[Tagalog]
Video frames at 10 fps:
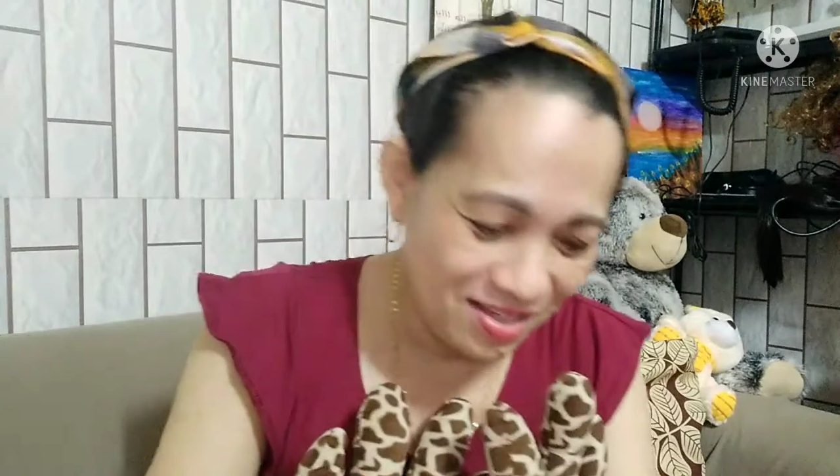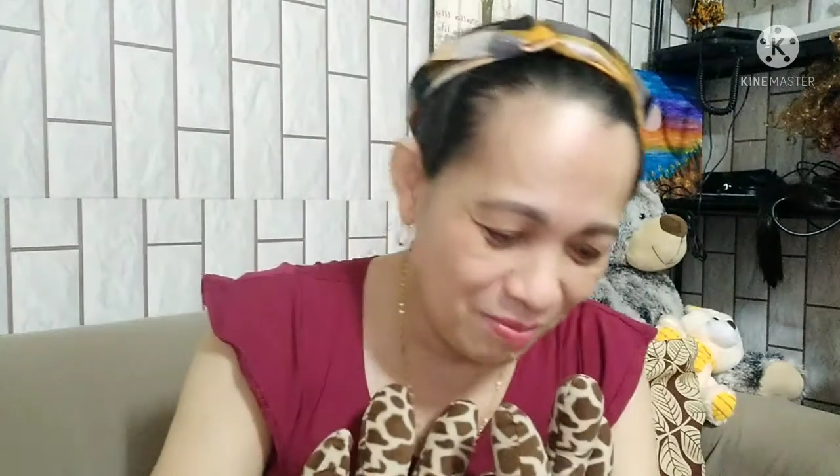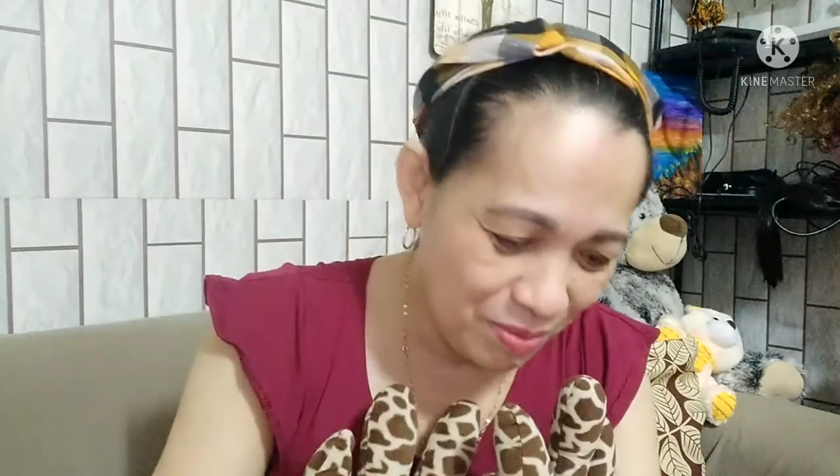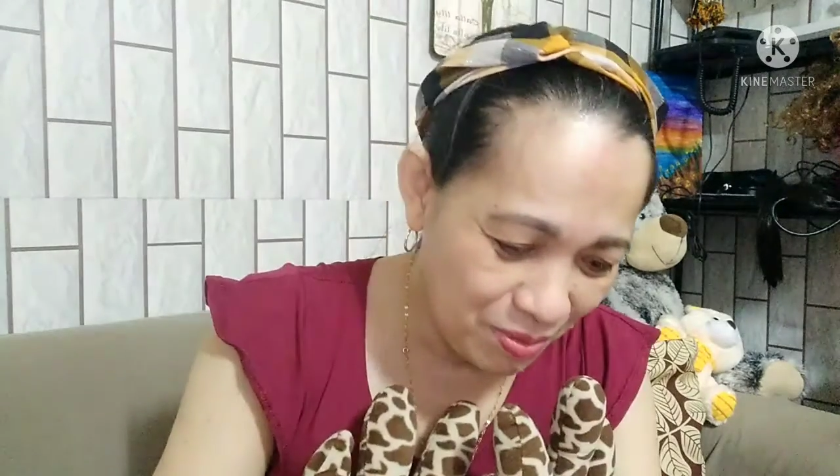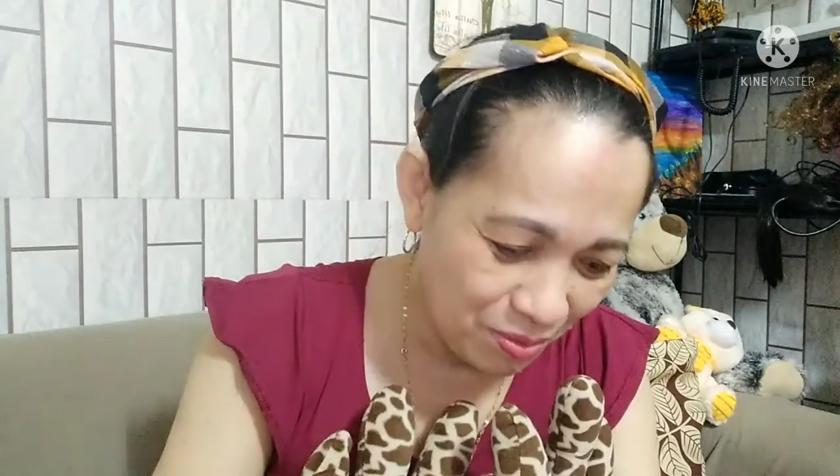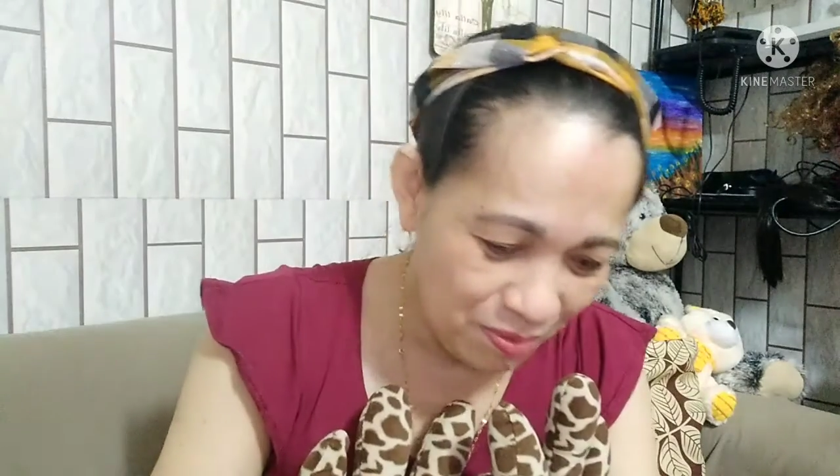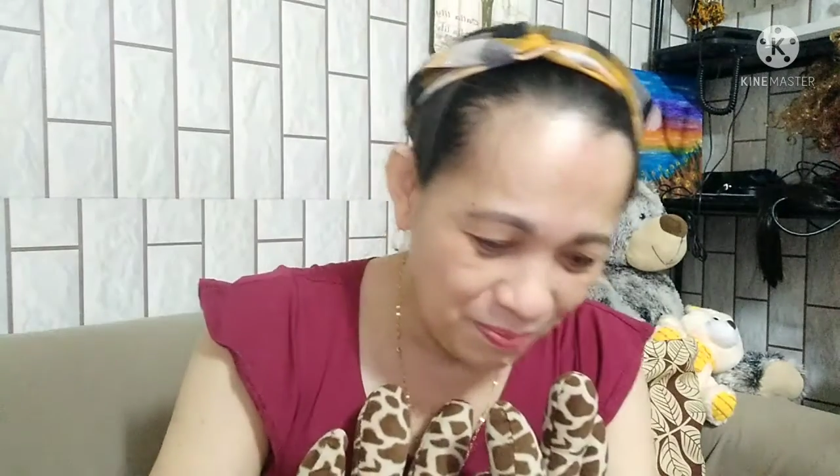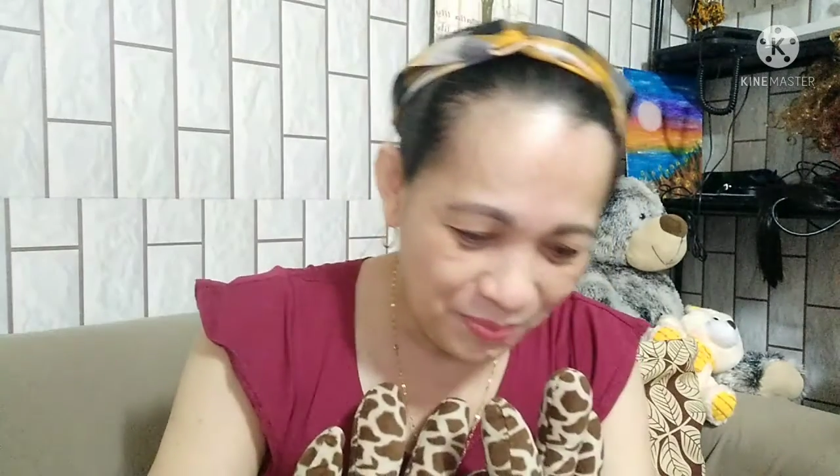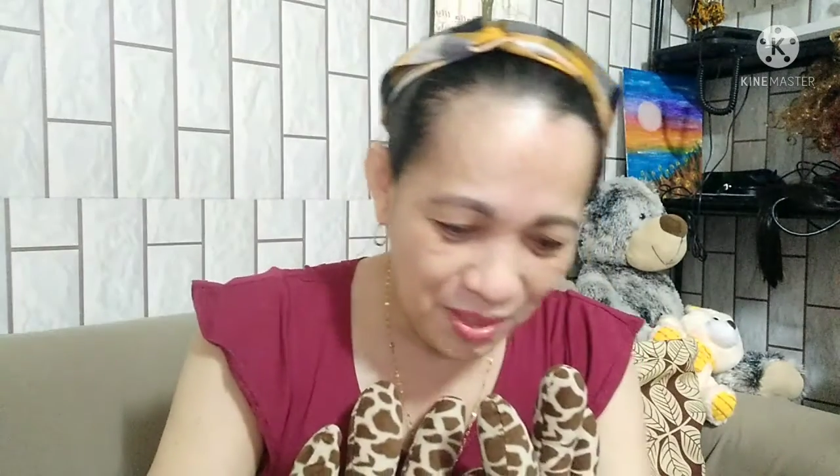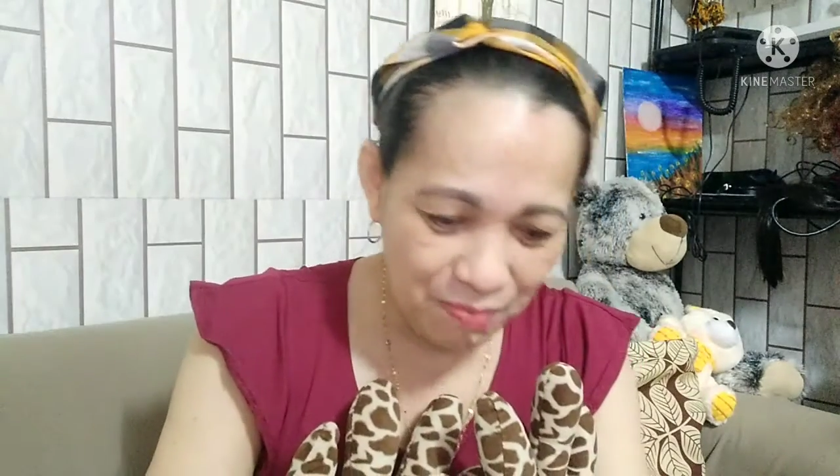Sabi ko,
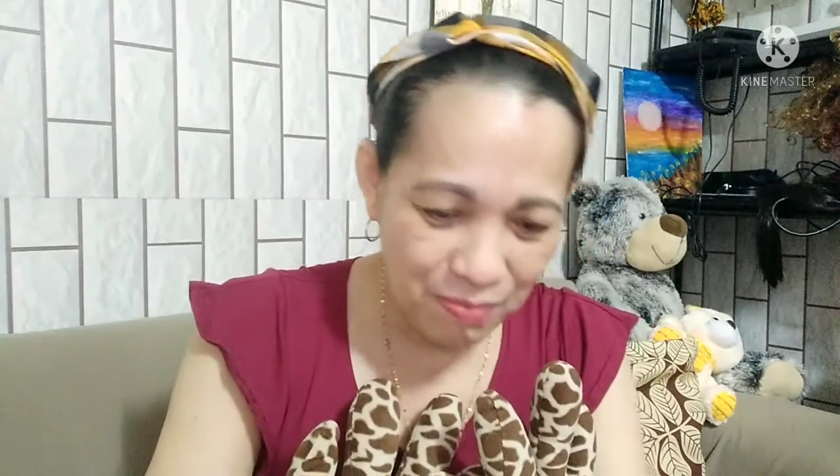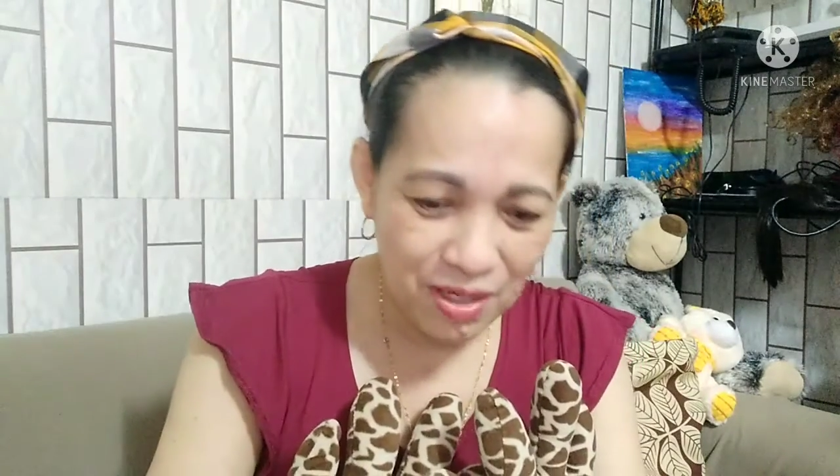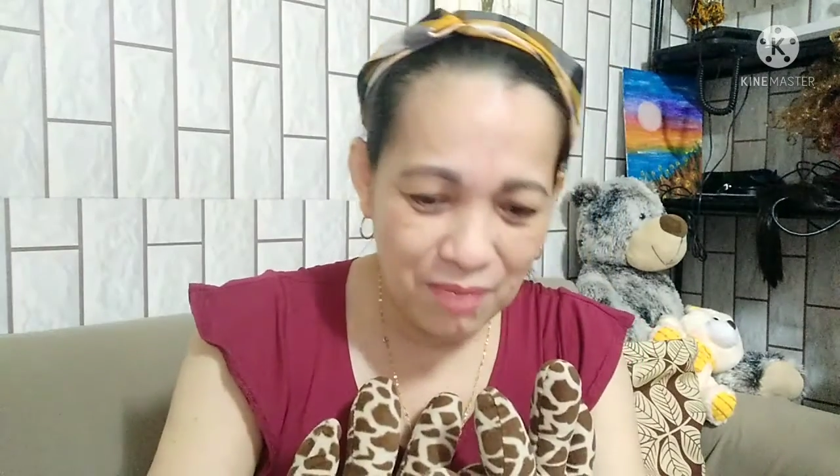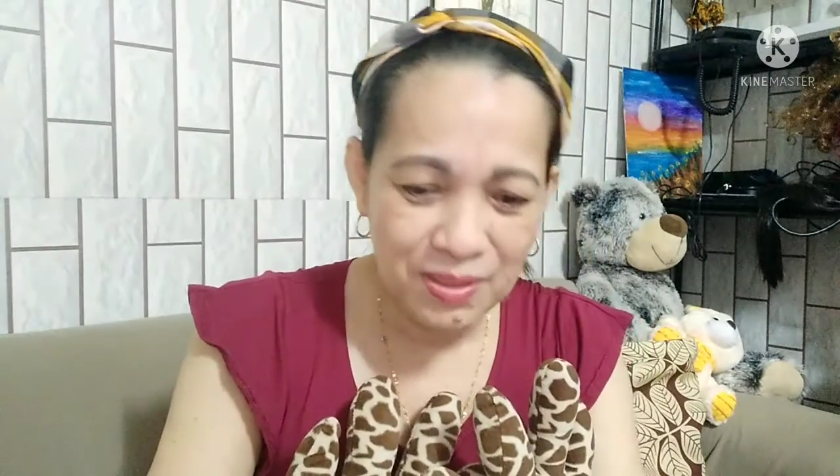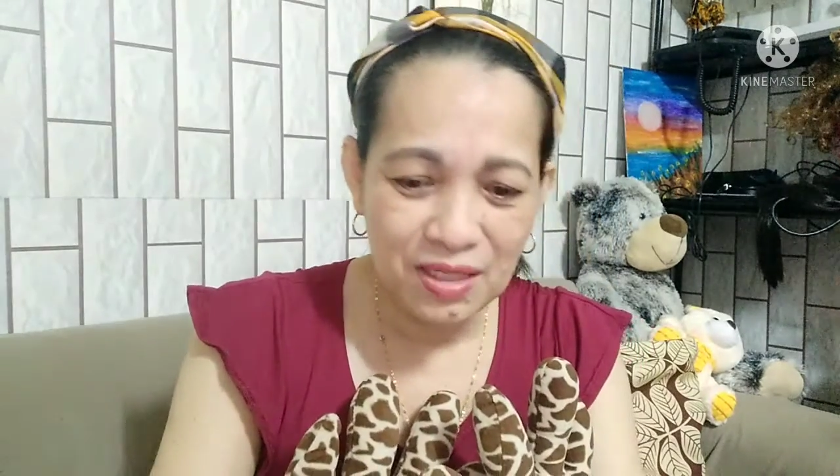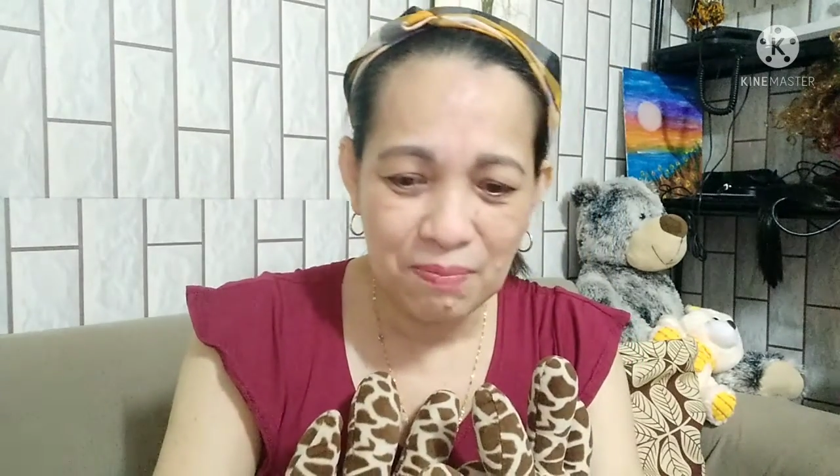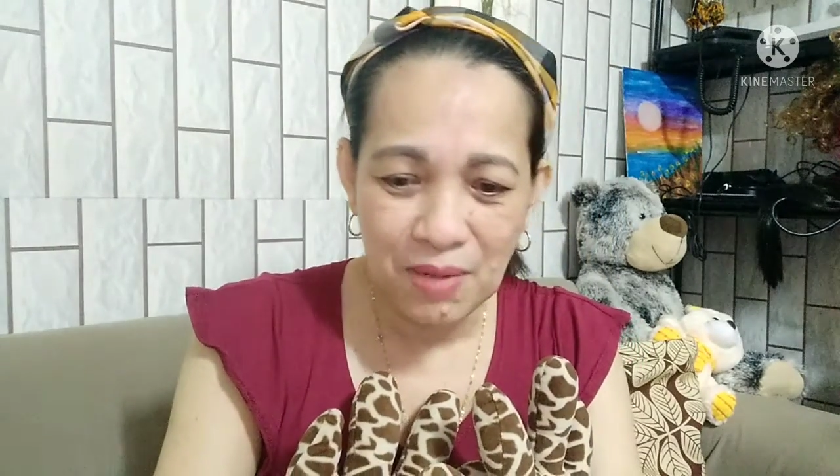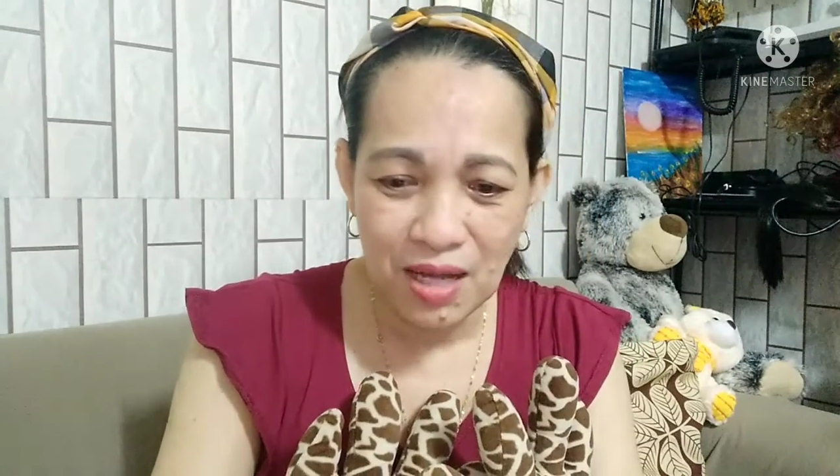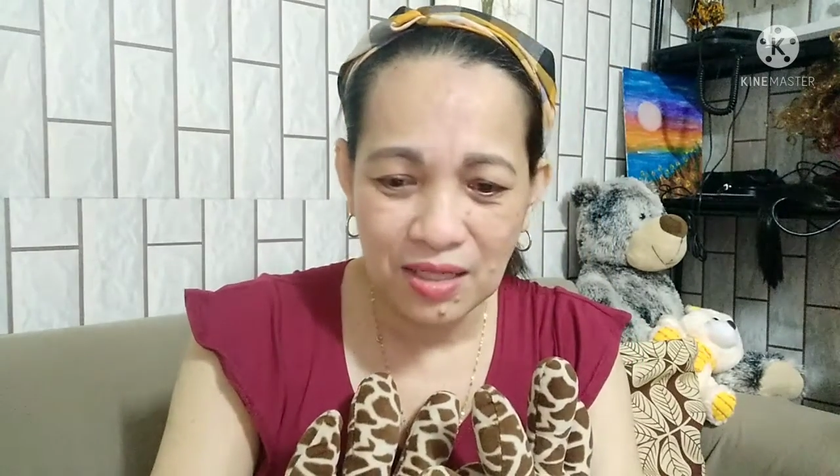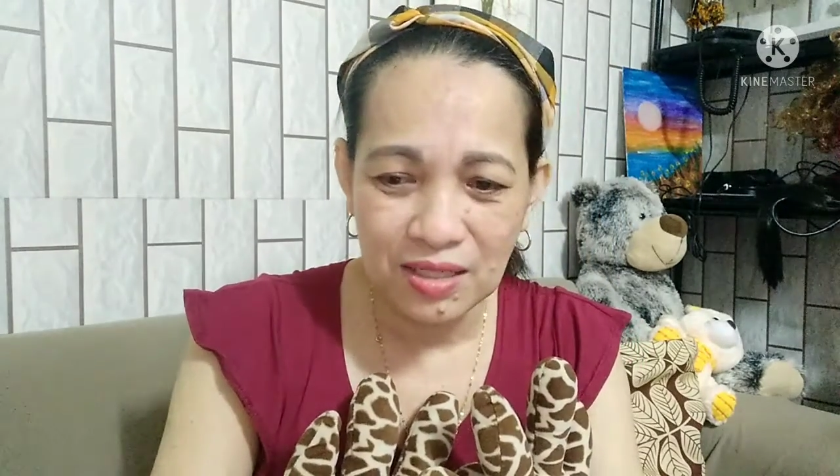baka
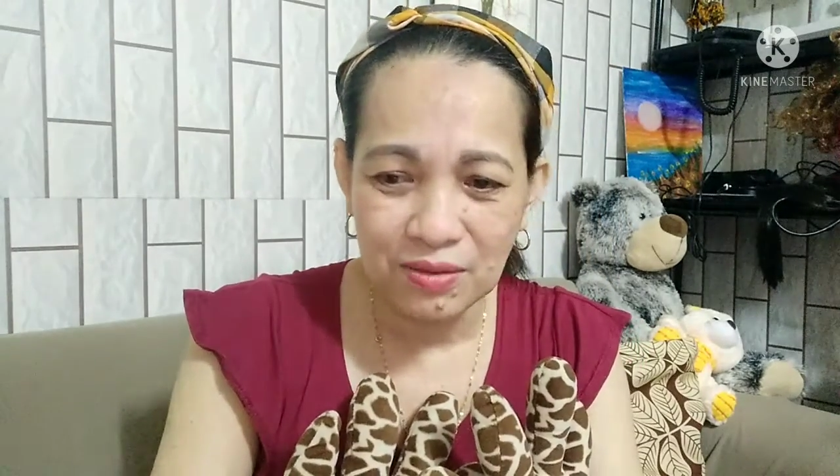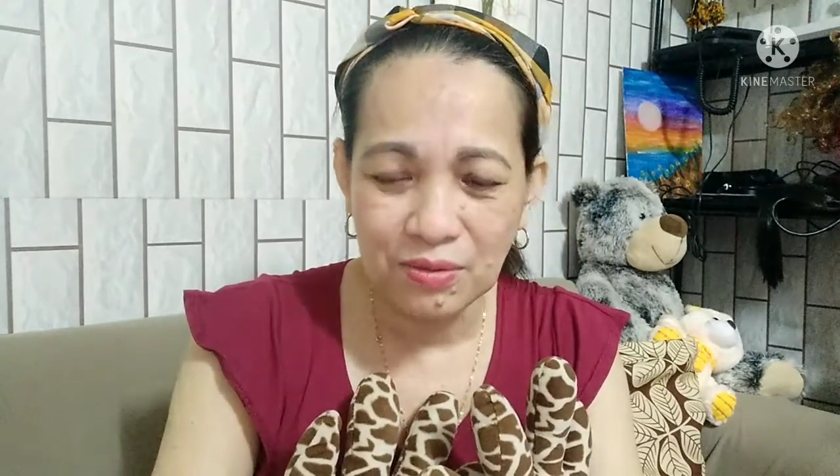matapakan